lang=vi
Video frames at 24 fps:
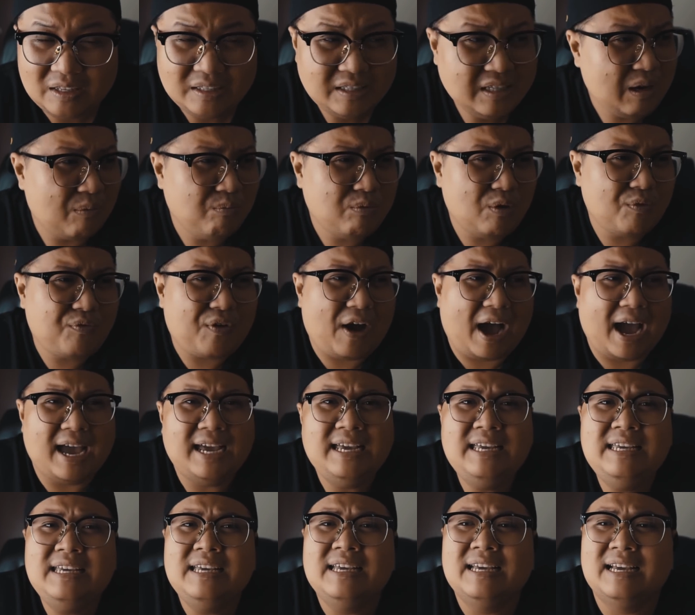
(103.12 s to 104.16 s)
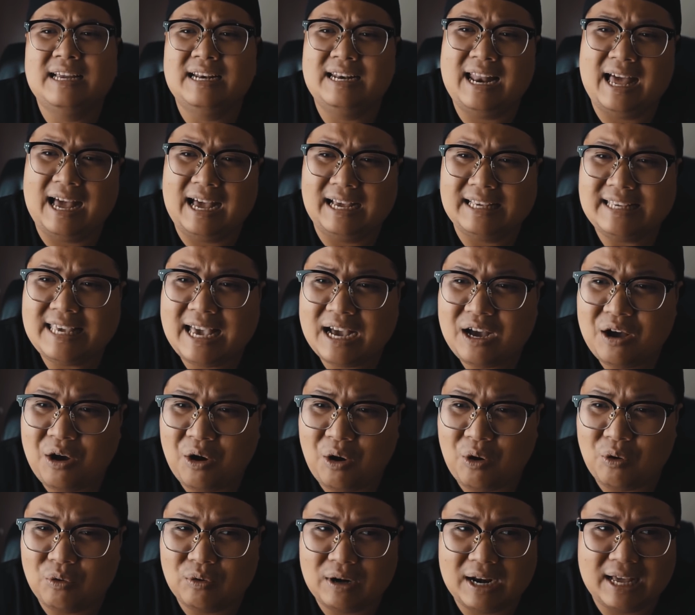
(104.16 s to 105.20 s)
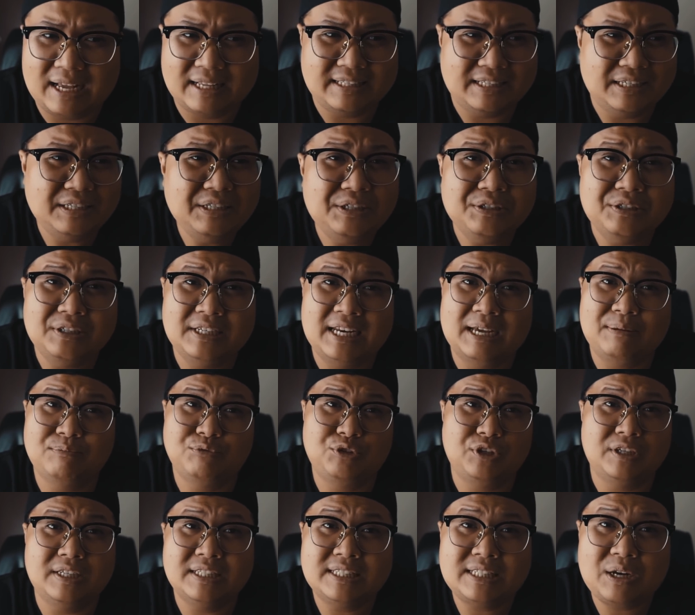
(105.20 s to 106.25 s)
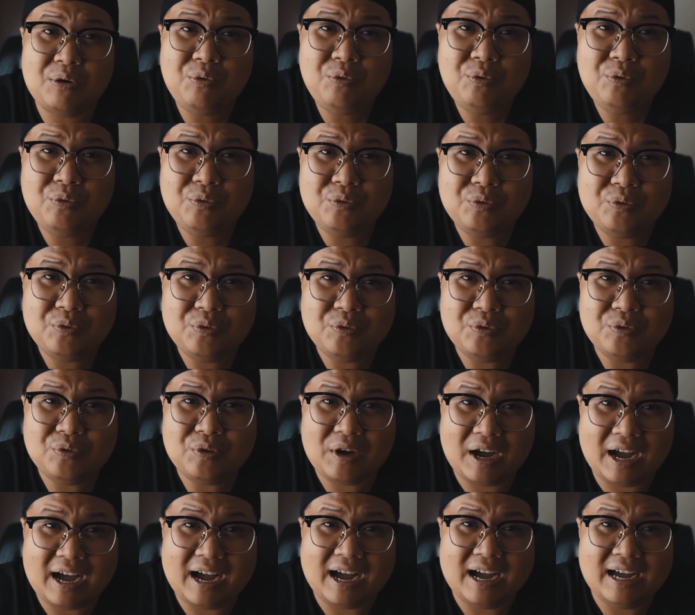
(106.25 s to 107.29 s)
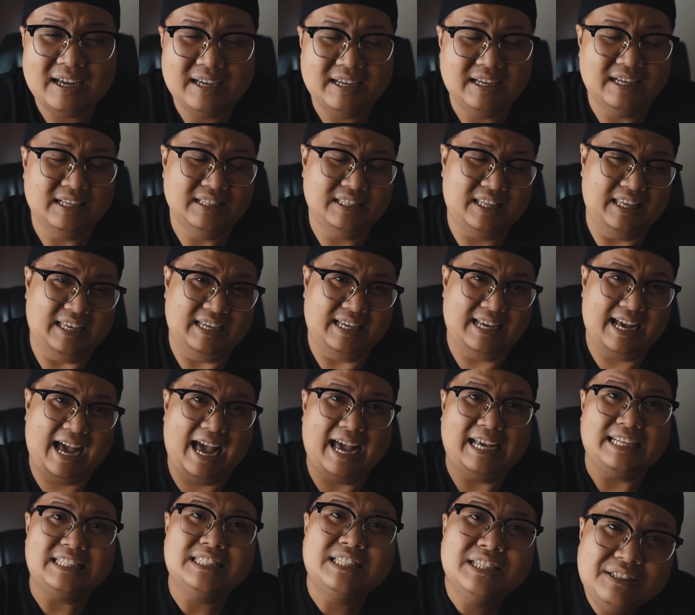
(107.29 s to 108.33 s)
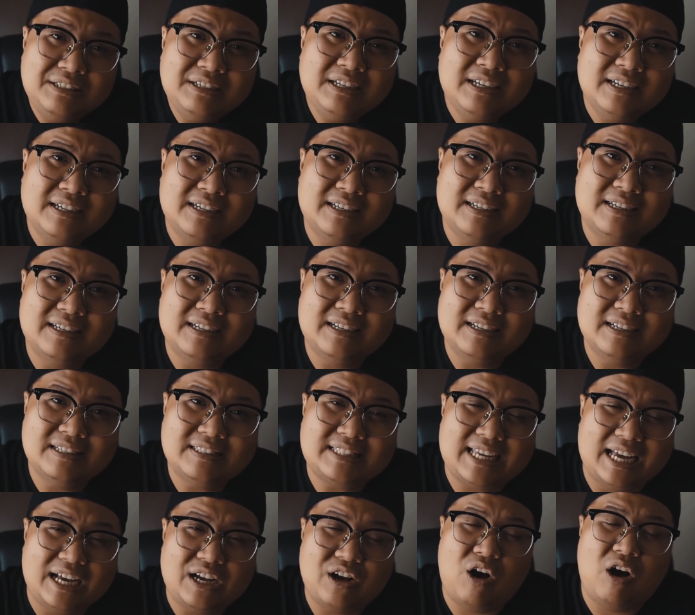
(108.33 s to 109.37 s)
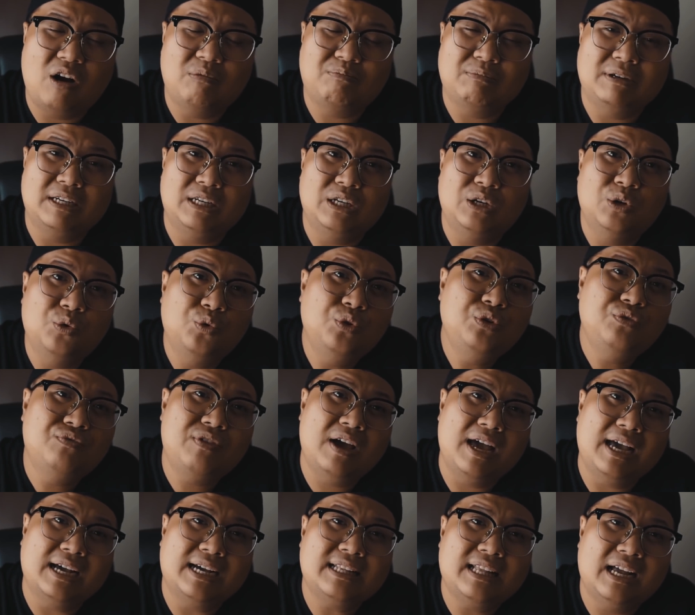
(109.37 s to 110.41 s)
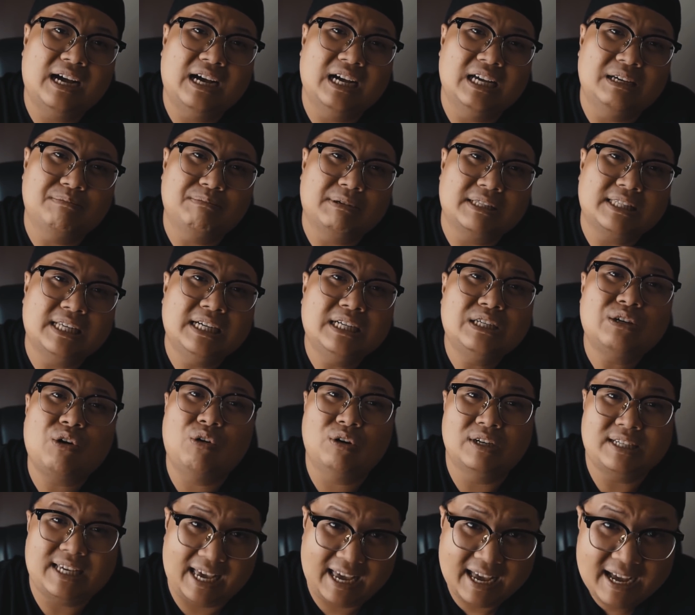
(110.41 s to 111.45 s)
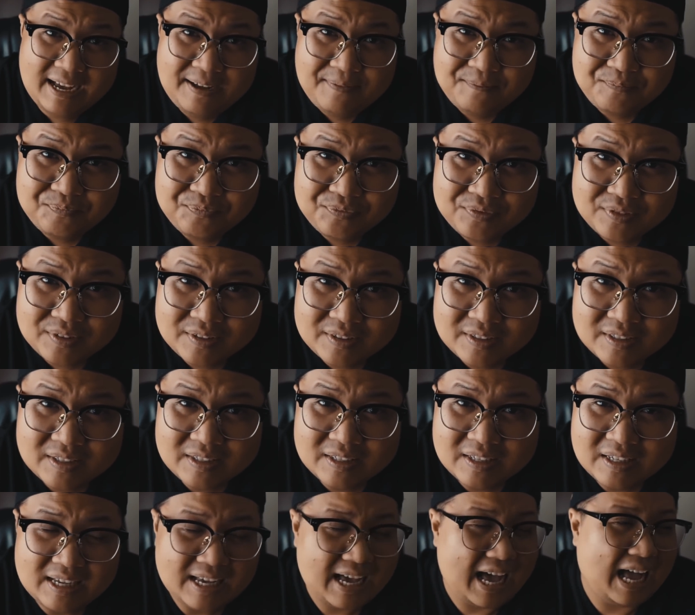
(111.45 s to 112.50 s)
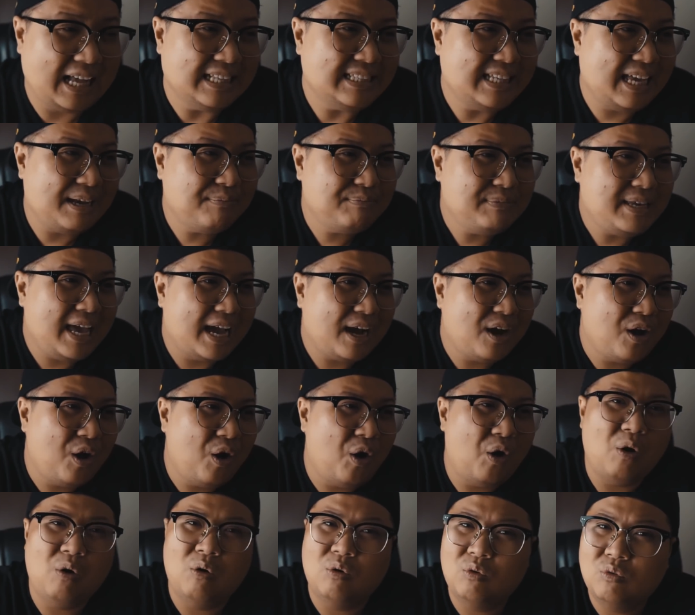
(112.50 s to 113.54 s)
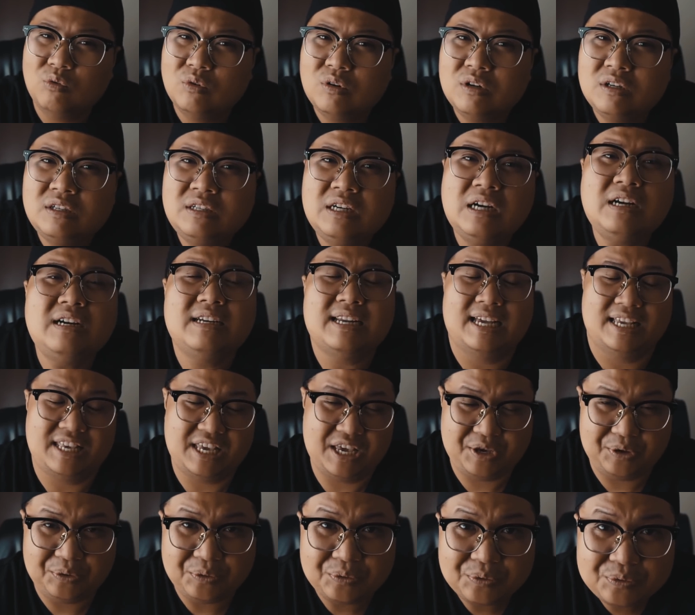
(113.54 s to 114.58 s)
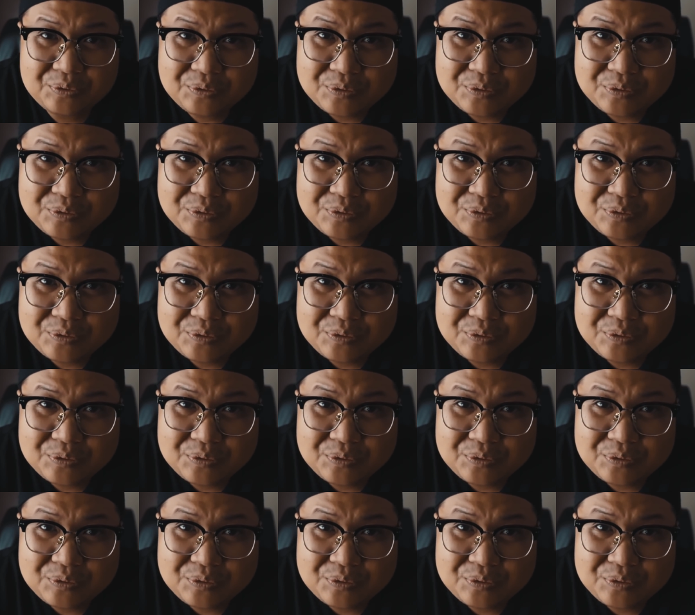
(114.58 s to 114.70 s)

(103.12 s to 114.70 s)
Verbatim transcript: chứ không có phải là giang hồ là những người làm chuyện xấu à thì ngày xưa Sài Gòn mình lui về cái thời mà Tân còn trẻ anh em giang hồ rất là nhiều